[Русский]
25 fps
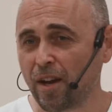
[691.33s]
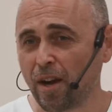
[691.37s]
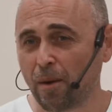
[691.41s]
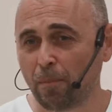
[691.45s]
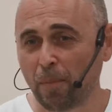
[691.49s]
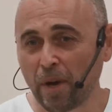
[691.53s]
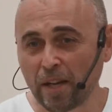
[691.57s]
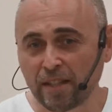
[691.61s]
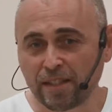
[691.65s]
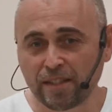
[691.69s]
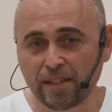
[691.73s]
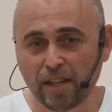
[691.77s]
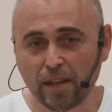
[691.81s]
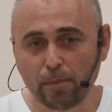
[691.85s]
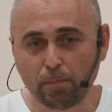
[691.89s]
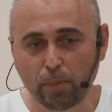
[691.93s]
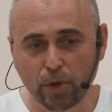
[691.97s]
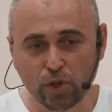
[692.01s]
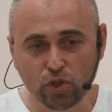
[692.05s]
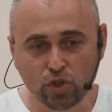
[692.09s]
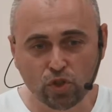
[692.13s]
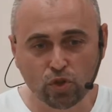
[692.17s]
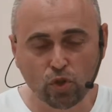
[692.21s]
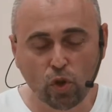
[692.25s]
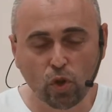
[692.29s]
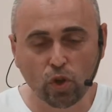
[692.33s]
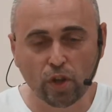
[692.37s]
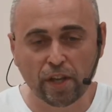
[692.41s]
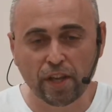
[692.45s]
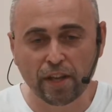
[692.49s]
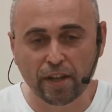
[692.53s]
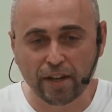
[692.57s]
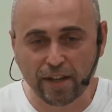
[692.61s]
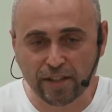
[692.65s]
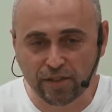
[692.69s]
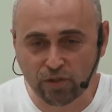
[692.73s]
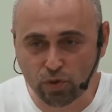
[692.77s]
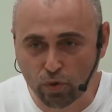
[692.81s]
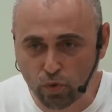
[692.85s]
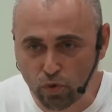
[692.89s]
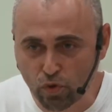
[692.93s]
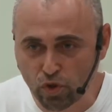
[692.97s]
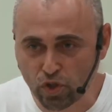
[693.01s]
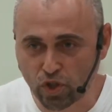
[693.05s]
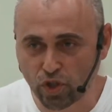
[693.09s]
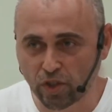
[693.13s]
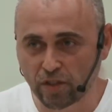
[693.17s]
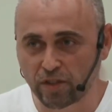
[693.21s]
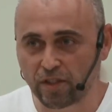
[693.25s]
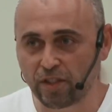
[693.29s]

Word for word: Моисей пришел и разрушил